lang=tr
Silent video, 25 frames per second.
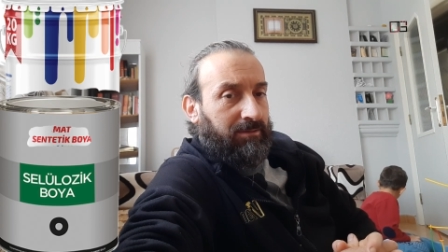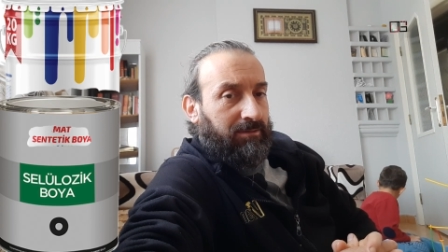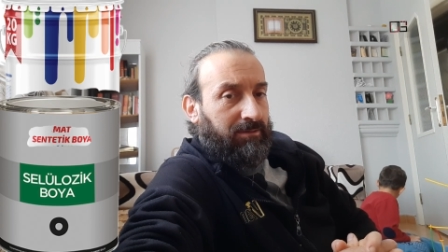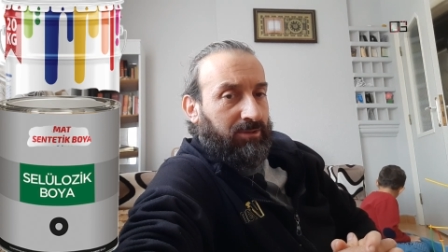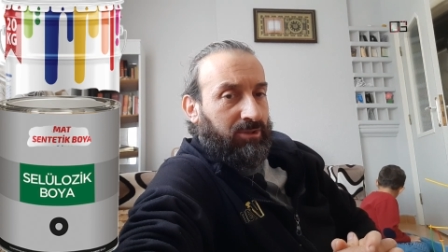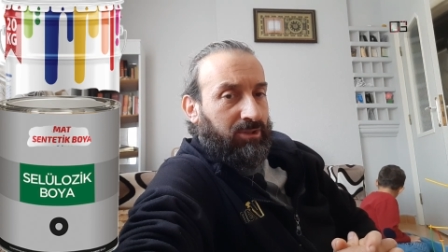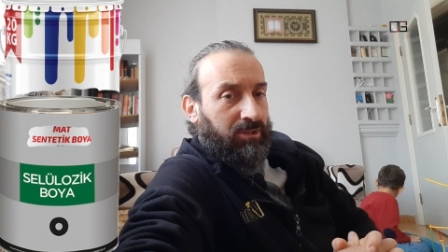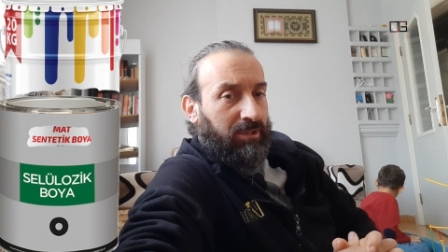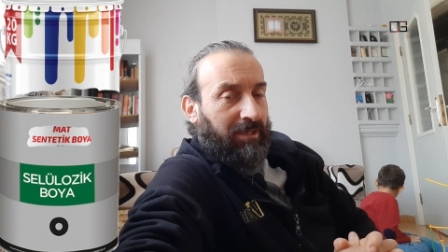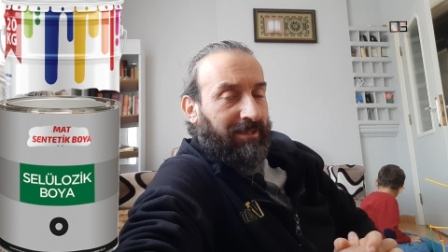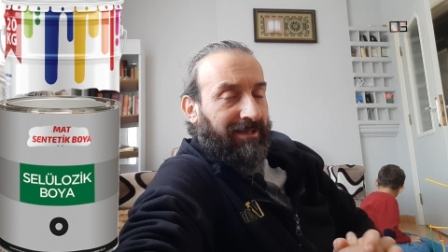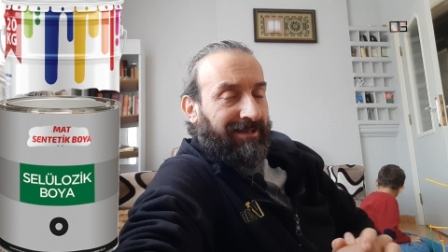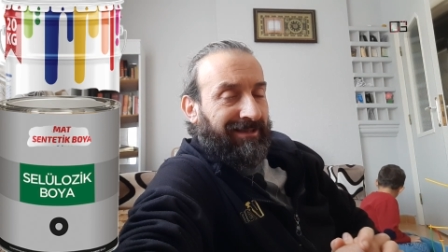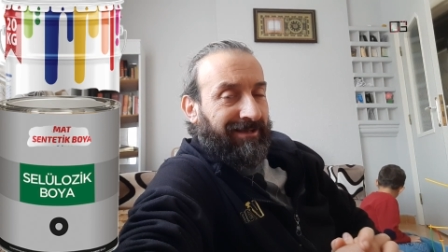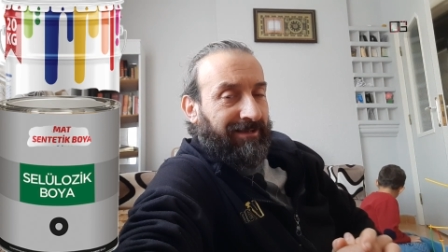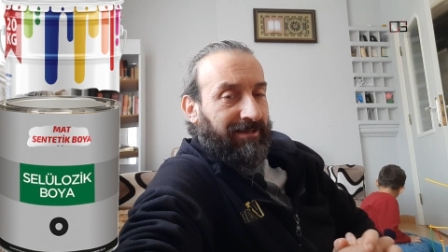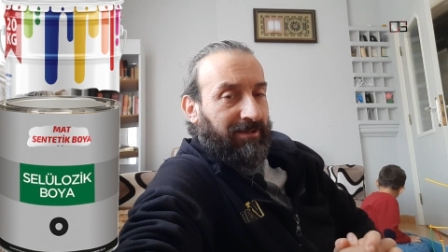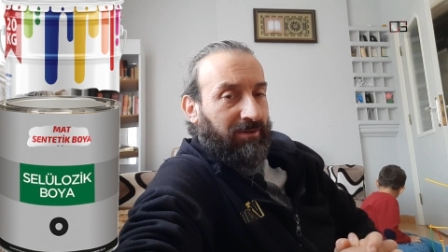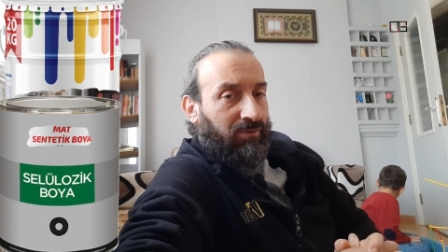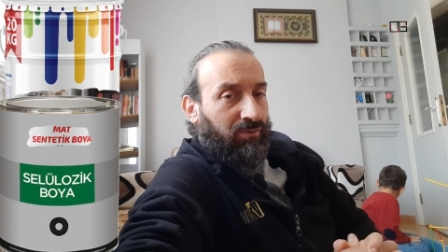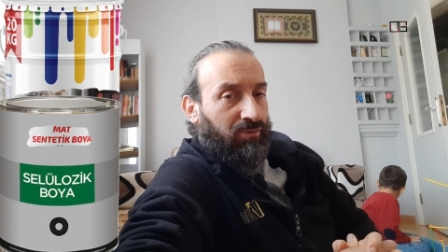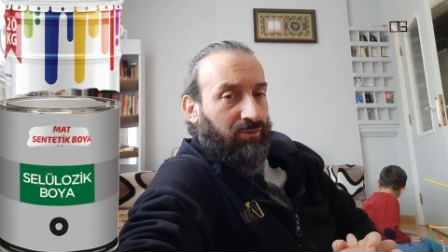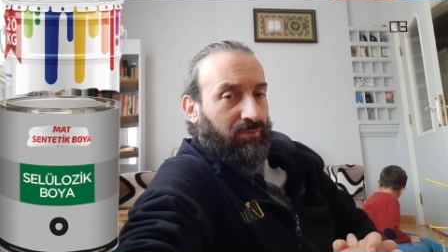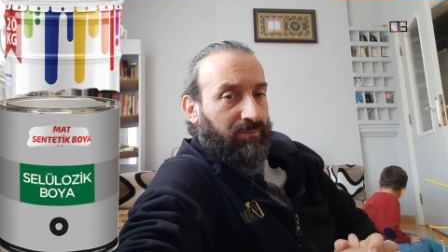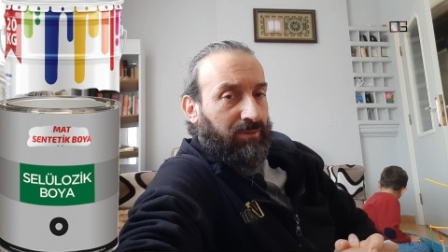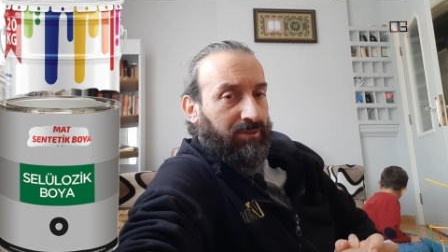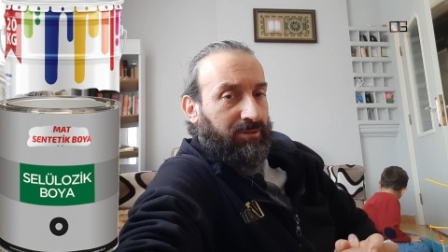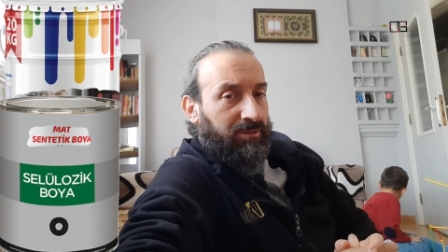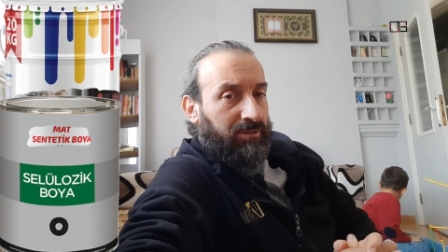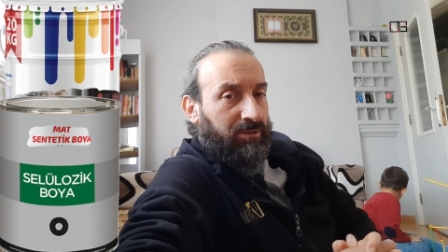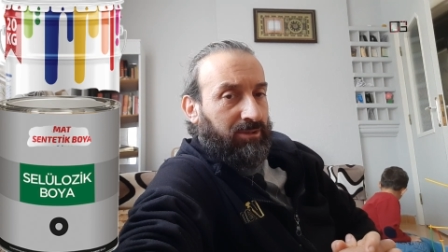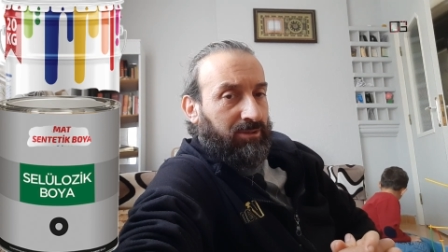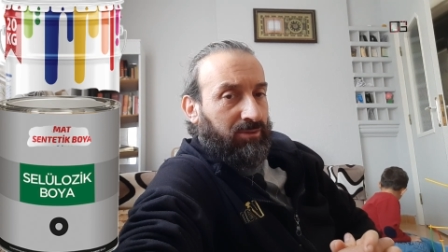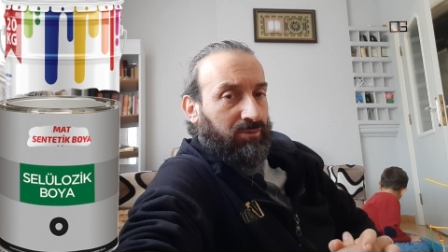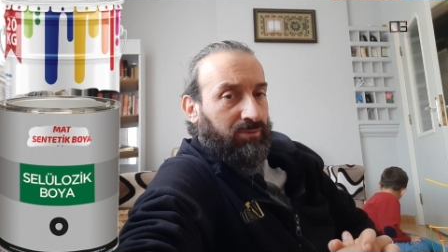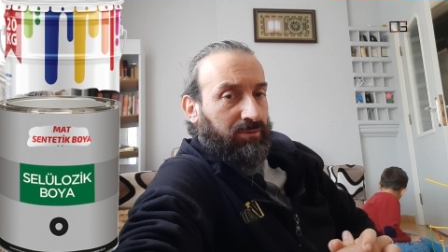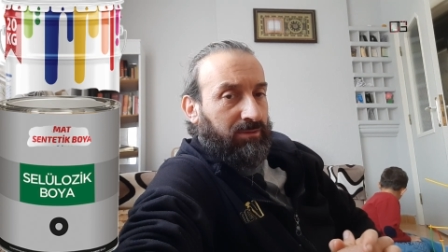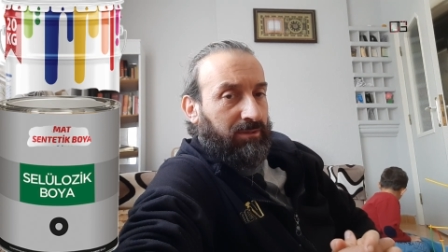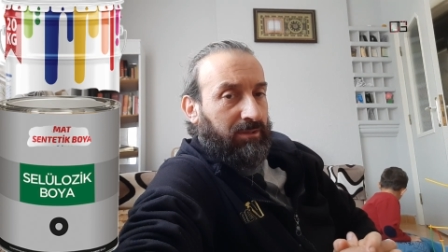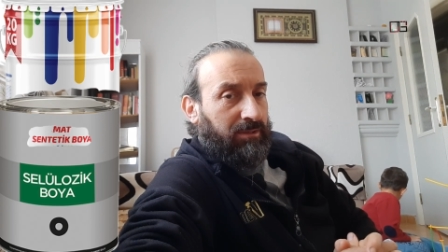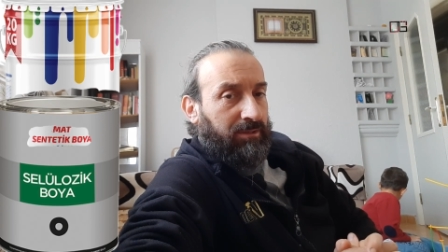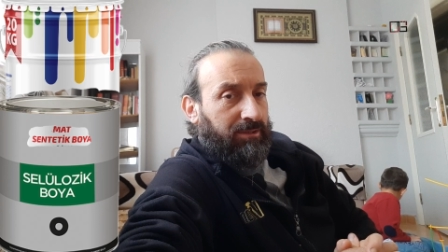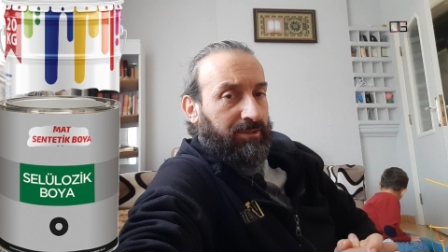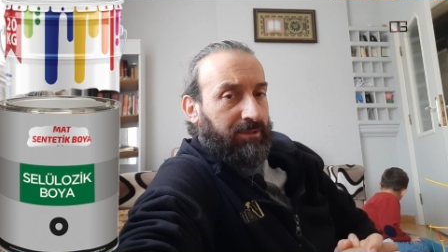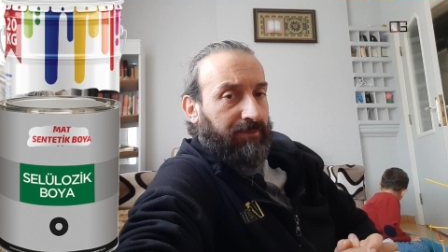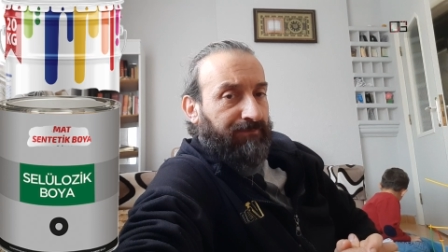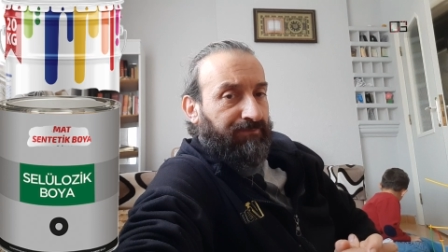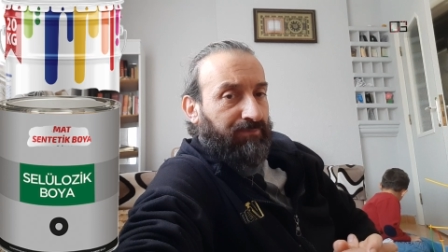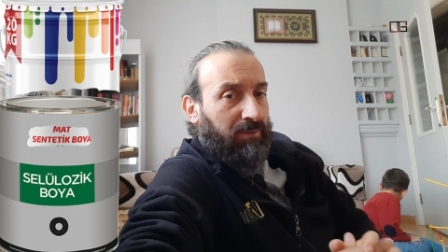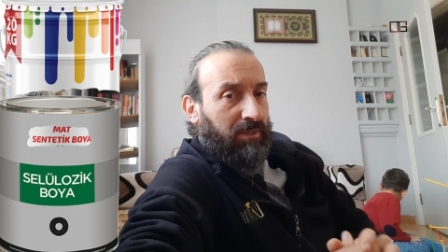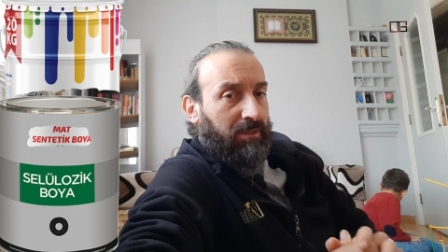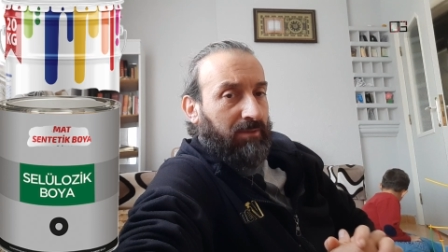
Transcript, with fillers: dış etkilerden korunması için kullanılır.